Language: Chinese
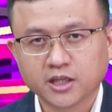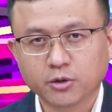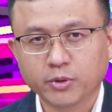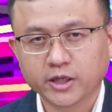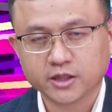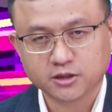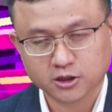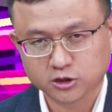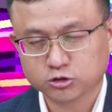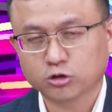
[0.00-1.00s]
因为呢
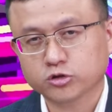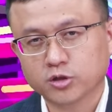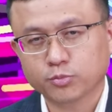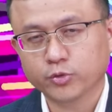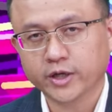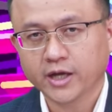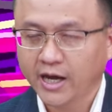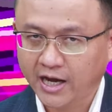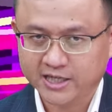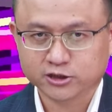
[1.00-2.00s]
你手中的部位
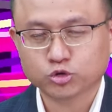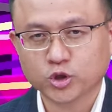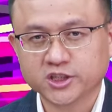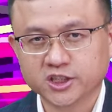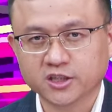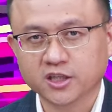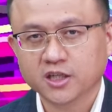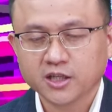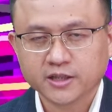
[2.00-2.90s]
还是赚钱的。